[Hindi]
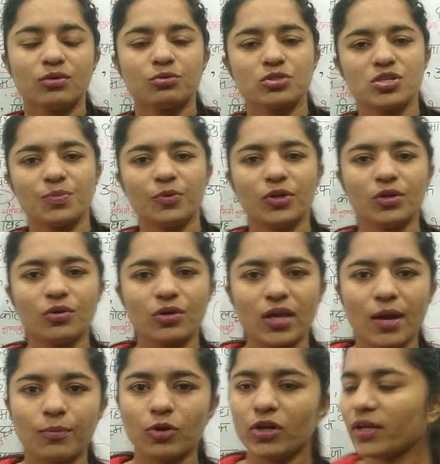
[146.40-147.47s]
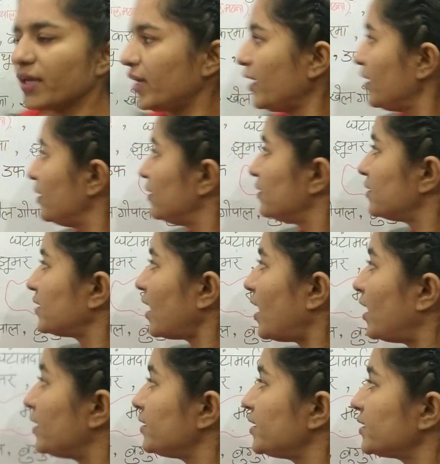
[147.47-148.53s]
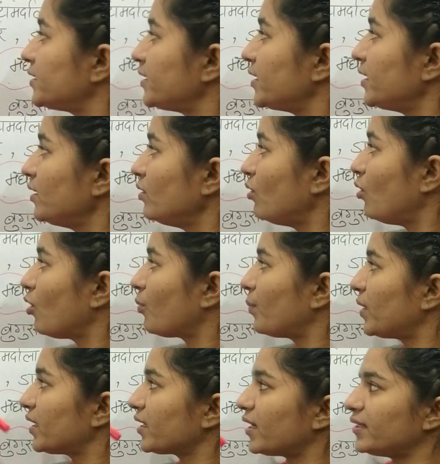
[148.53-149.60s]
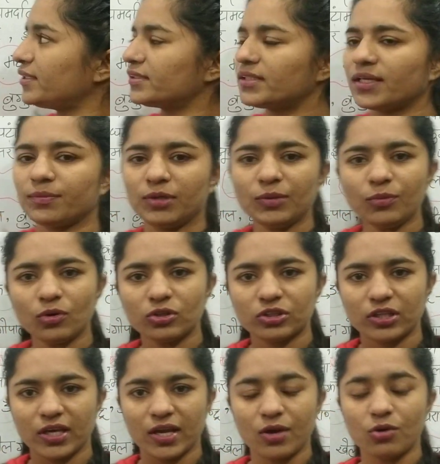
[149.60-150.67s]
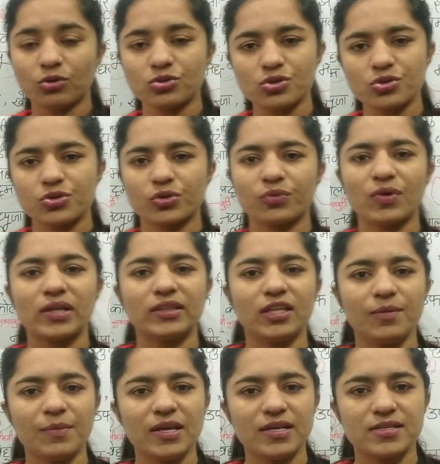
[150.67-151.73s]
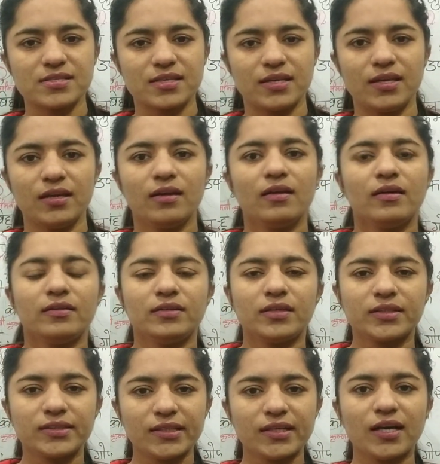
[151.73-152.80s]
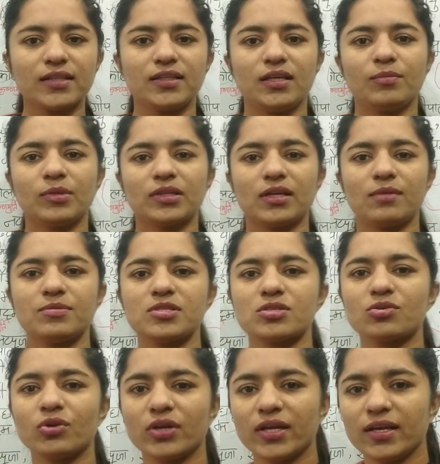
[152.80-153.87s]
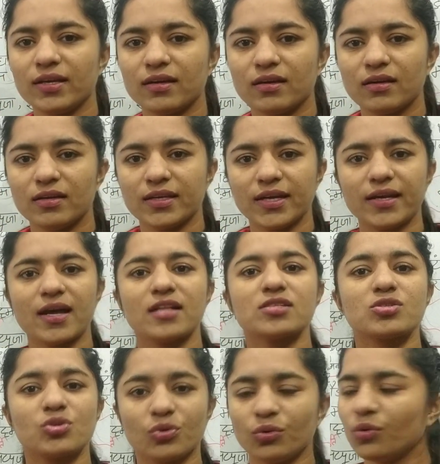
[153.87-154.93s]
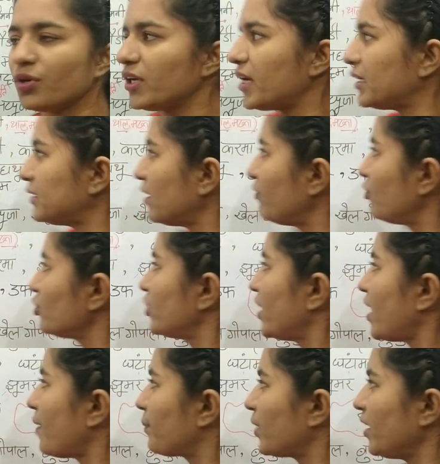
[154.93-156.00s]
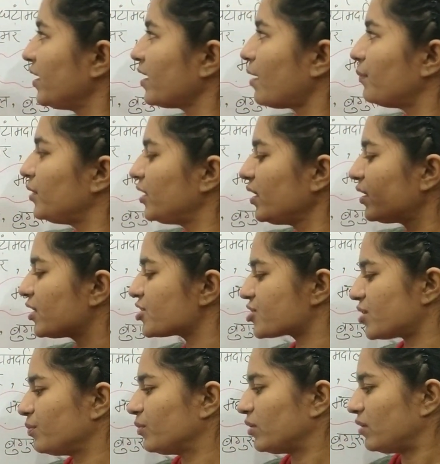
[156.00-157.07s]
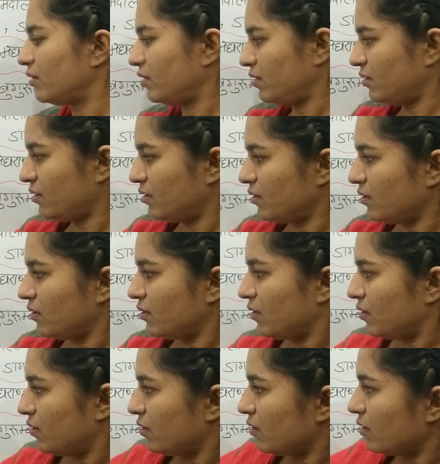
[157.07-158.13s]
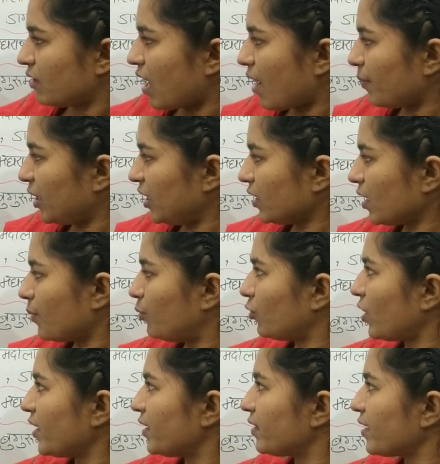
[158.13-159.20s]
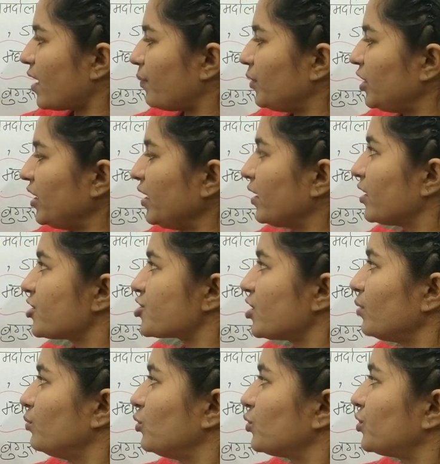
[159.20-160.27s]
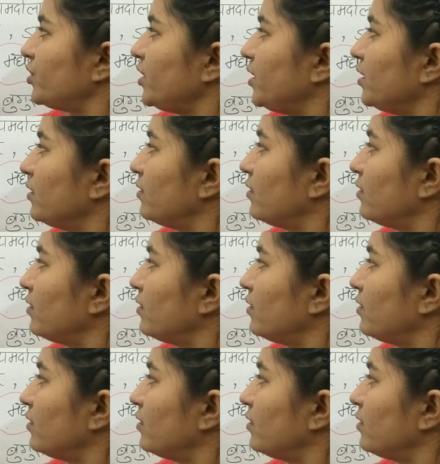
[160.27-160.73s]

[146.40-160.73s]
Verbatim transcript: कुचिपुड़ी को क्या बोलेंगे थाल नृत्य और मटका नृत्य भी बोलते हैं और जो शुरुआती में इसकी नृतिका थी मतलब जिन्होंने ये डांस शुरू किया था वो थे आपके यामिनी कृष्ण नाम है इनका पूरा यामिनी कृष्ण मूर्ति